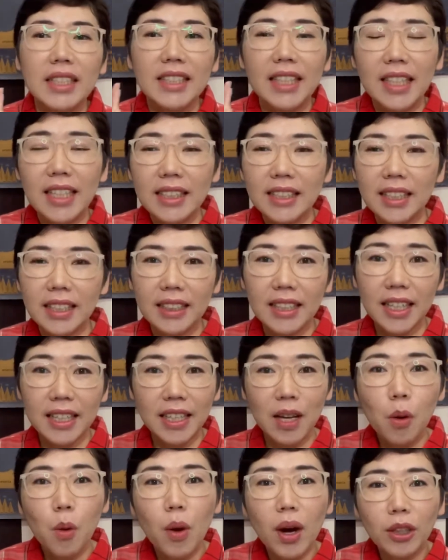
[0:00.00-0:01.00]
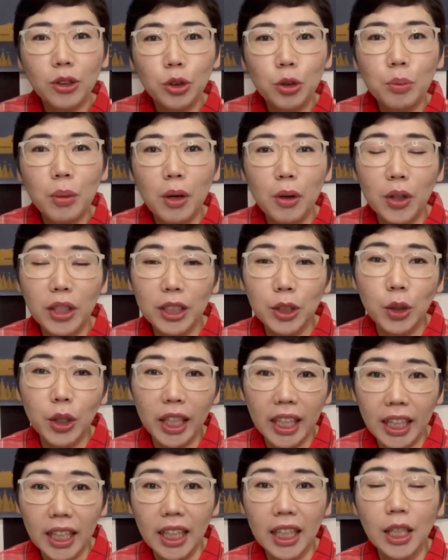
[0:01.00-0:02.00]
jadi ceritanya waktu mau ke
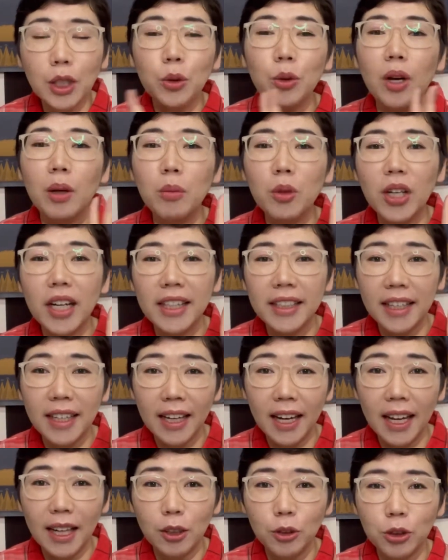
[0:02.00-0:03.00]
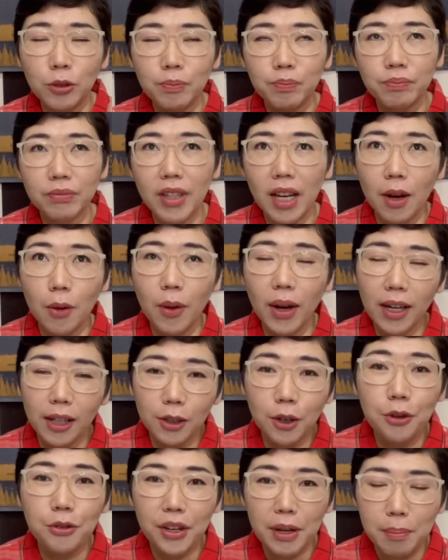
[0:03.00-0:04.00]
Turki dua bulan yang lalu
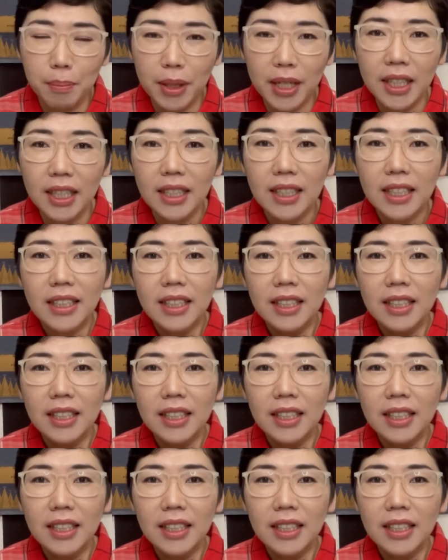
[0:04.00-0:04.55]
awal November